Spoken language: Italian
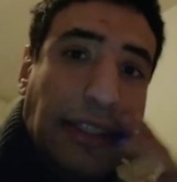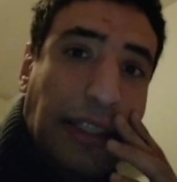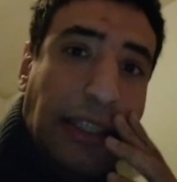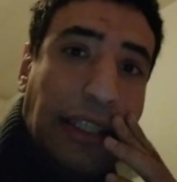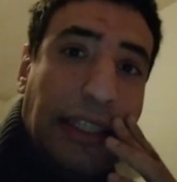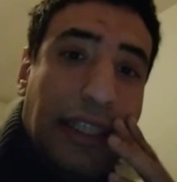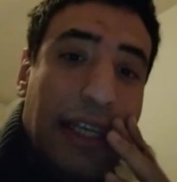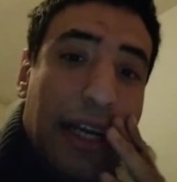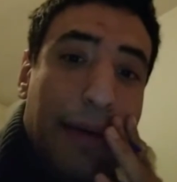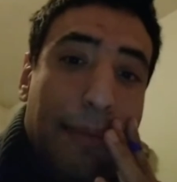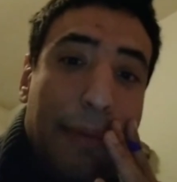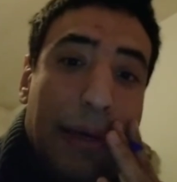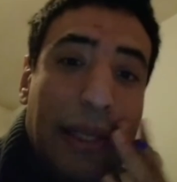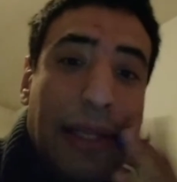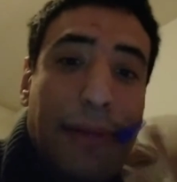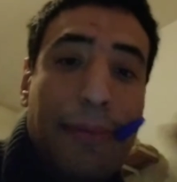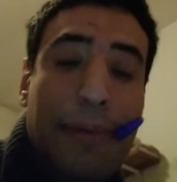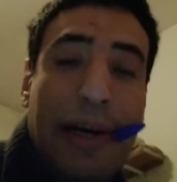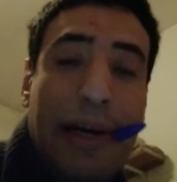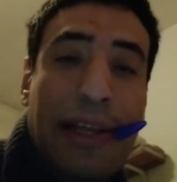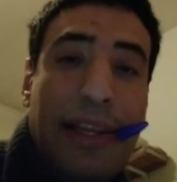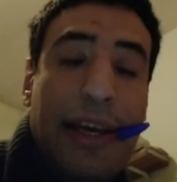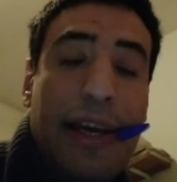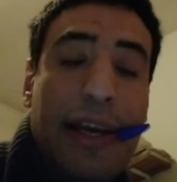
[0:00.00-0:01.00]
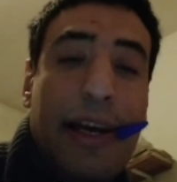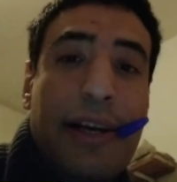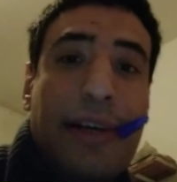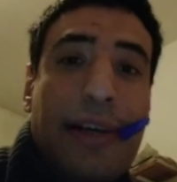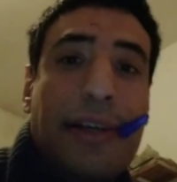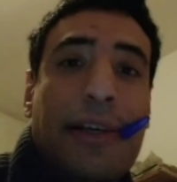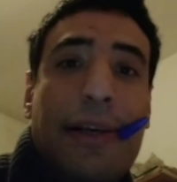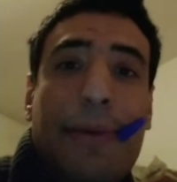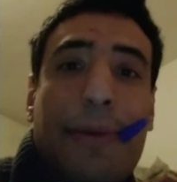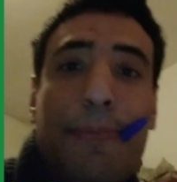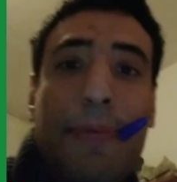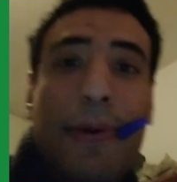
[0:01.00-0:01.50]
alla matematica
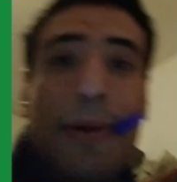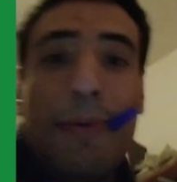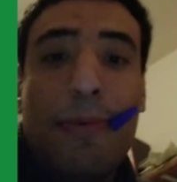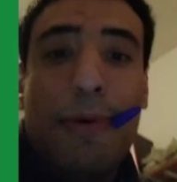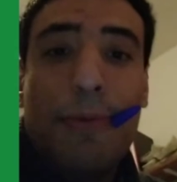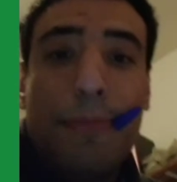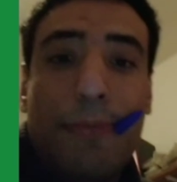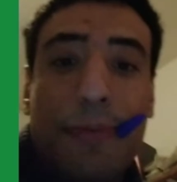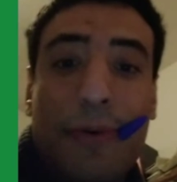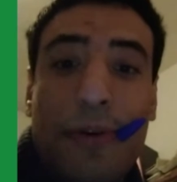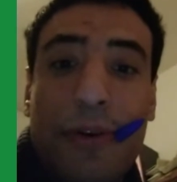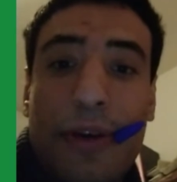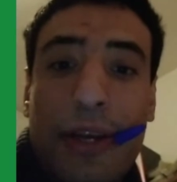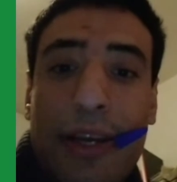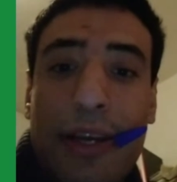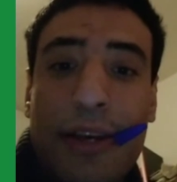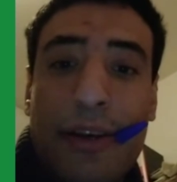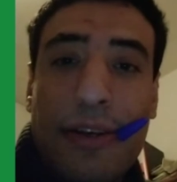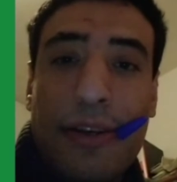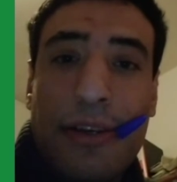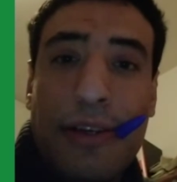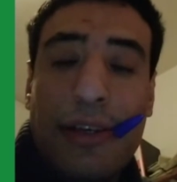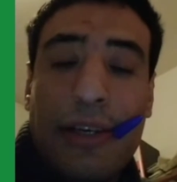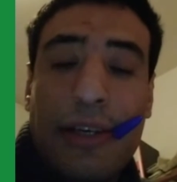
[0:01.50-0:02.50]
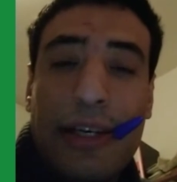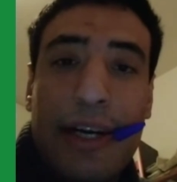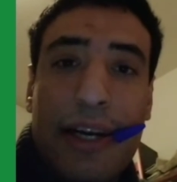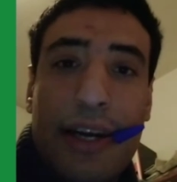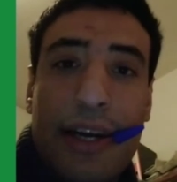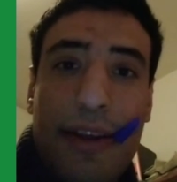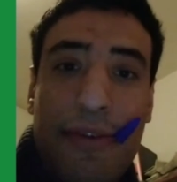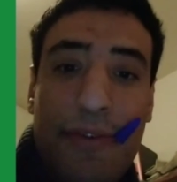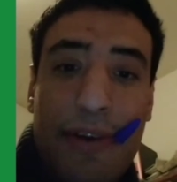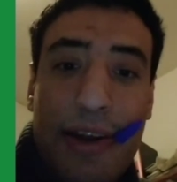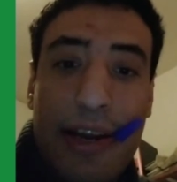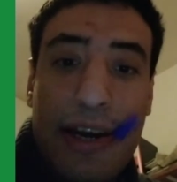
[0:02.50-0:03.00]
che prima o poi
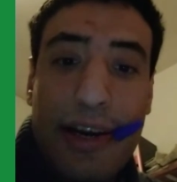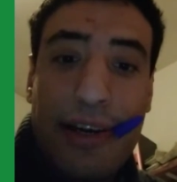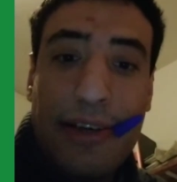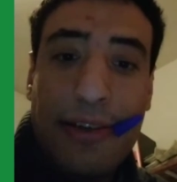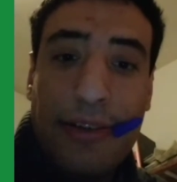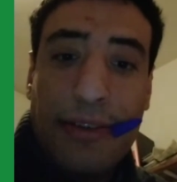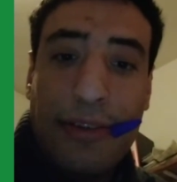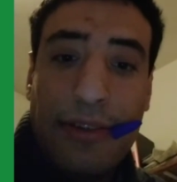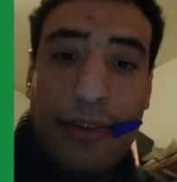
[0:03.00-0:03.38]
arriverà.